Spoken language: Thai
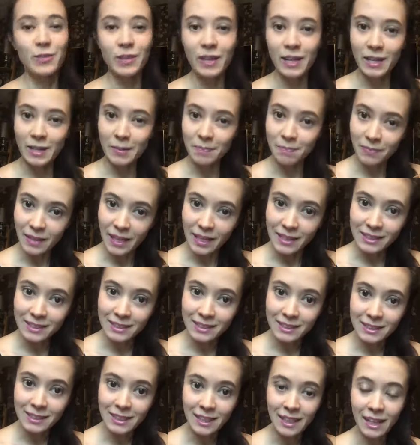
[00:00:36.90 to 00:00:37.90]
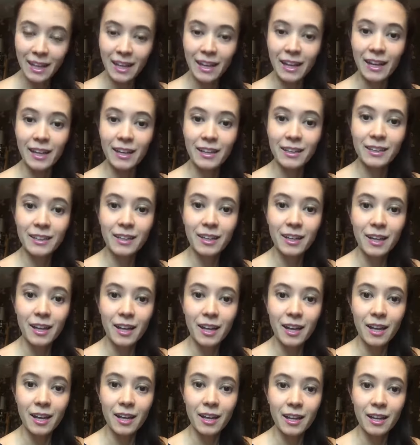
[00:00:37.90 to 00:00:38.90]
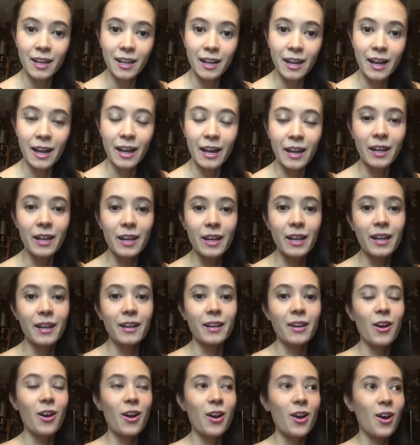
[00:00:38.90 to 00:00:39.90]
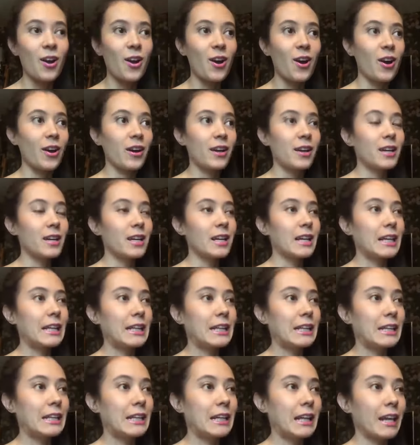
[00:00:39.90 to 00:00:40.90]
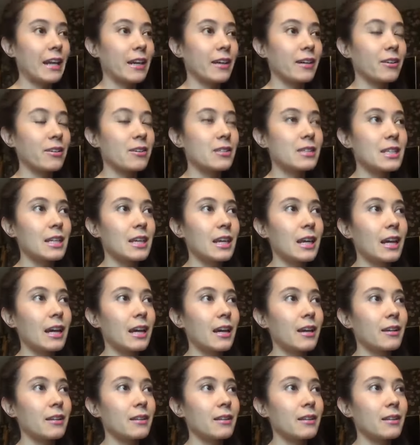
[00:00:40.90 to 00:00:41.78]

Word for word: Eucalyptus นะคะค่ะก็กลิ่นเนี่ยก็จะ